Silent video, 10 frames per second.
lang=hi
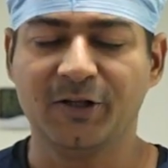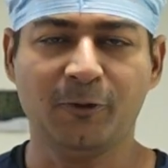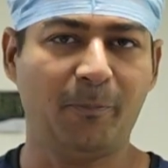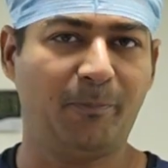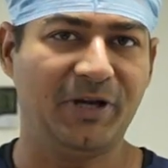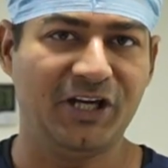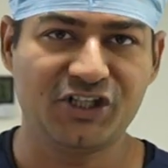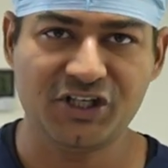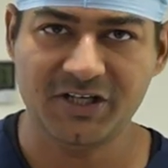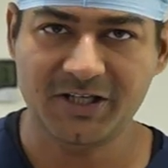तो
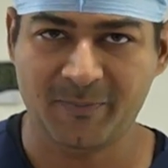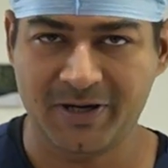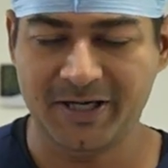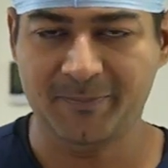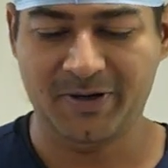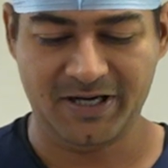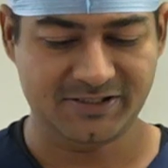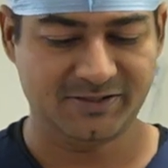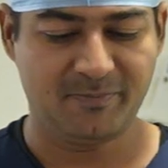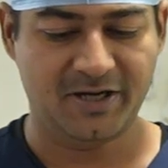पेशेंट हमारे
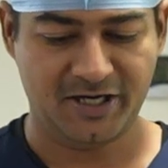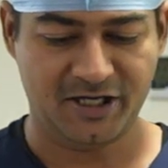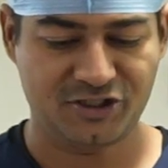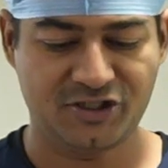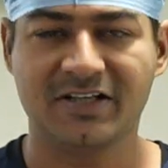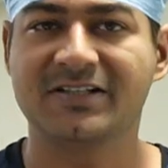पास महाराष्ट्र